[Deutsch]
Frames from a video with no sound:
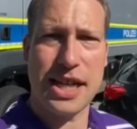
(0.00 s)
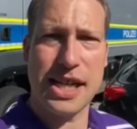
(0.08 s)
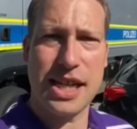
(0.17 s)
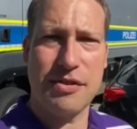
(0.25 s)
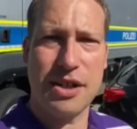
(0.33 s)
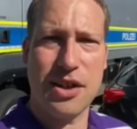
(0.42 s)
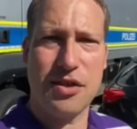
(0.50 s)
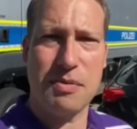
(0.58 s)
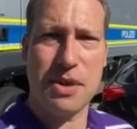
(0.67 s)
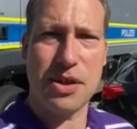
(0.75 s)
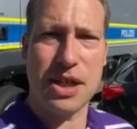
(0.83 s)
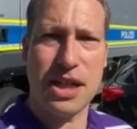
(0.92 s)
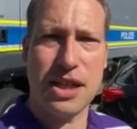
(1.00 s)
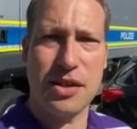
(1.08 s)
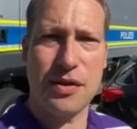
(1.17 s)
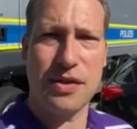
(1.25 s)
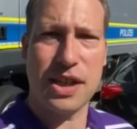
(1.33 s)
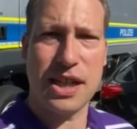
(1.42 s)
Lkw-Aufbauten an die
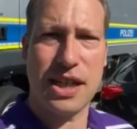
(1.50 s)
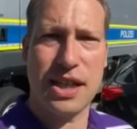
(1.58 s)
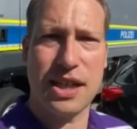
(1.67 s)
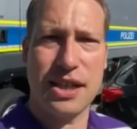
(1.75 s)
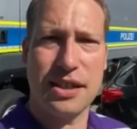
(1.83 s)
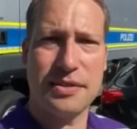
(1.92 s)
öffentliche Hand.